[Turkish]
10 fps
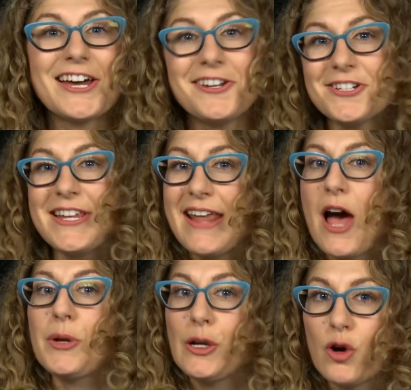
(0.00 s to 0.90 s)
Belirli bir
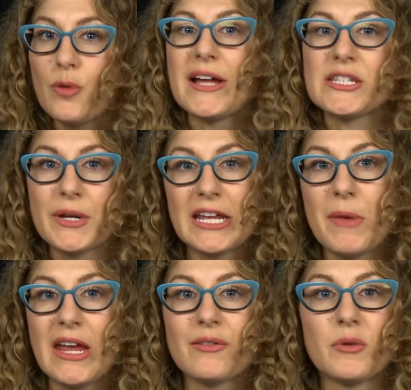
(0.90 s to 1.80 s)
sayıda parçadan kaç
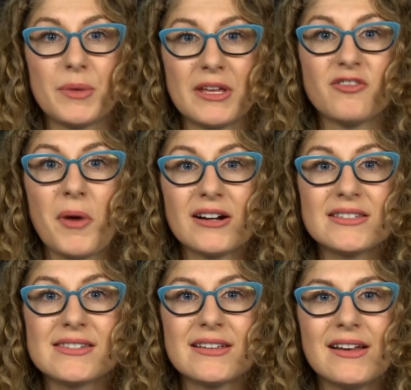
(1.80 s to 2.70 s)
tane robot
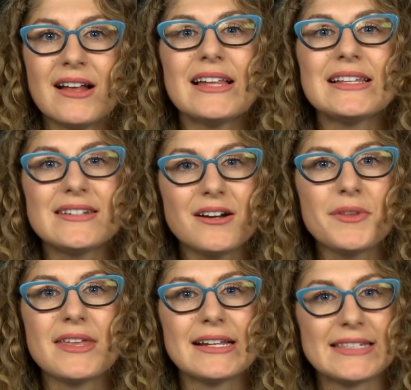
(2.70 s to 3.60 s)
yapabileceğimizi anlamak için
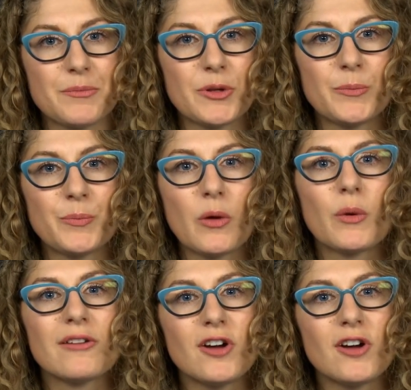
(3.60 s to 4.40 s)
sadece kafası ve